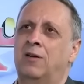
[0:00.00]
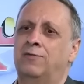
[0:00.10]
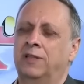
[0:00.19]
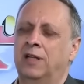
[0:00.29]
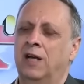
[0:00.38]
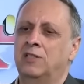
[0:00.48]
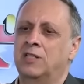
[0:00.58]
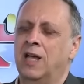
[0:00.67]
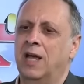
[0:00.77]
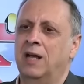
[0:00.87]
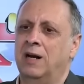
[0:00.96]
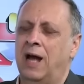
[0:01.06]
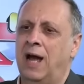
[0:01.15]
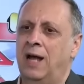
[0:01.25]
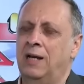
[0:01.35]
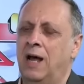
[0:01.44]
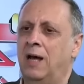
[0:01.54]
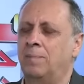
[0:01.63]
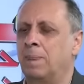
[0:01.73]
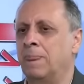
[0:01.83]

فتح الجزائر على